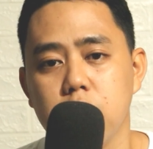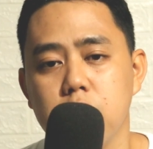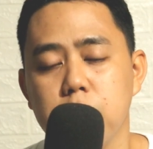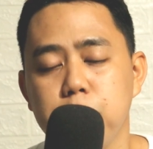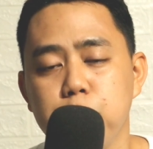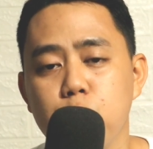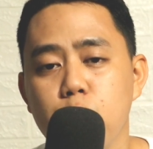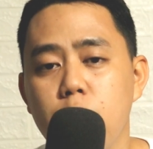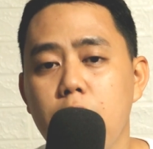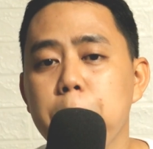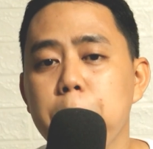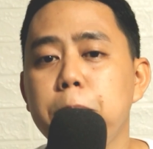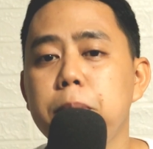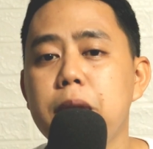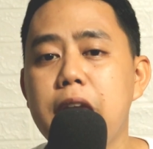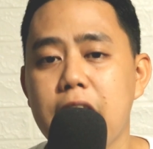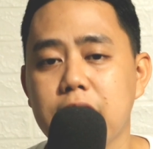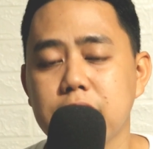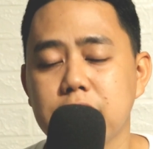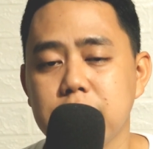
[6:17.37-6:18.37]
If you have
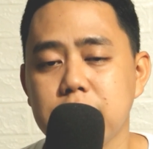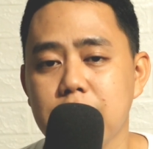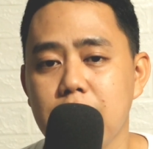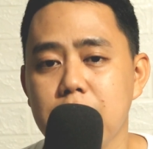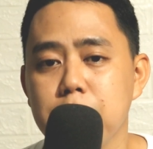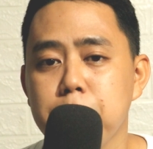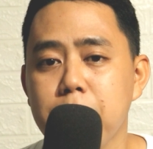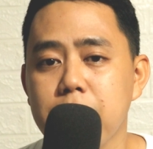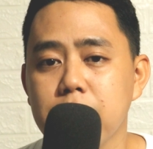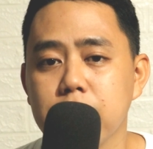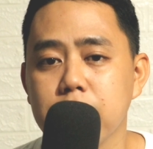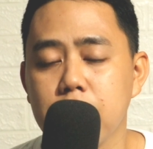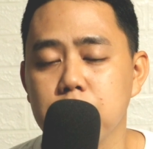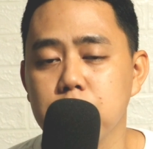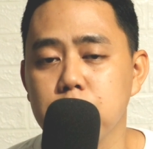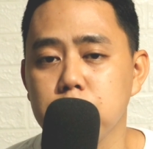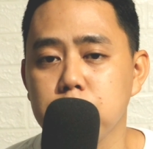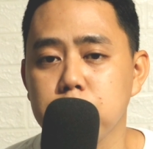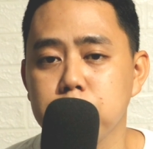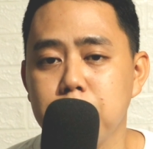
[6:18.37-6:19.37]
plans na ibenta
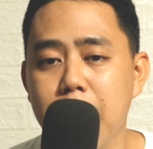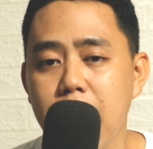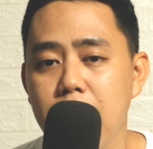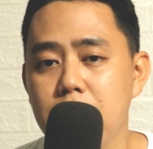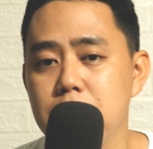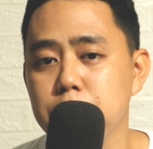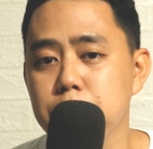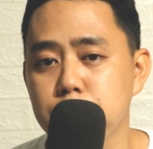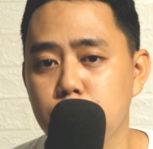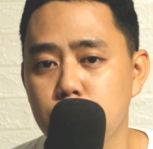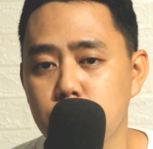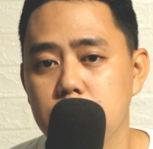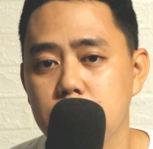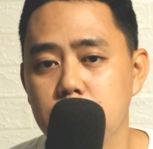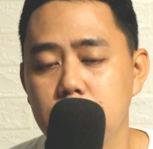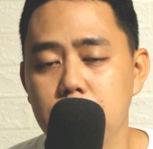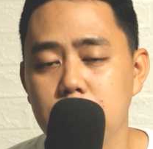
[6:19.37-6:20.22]
yung bahay mo,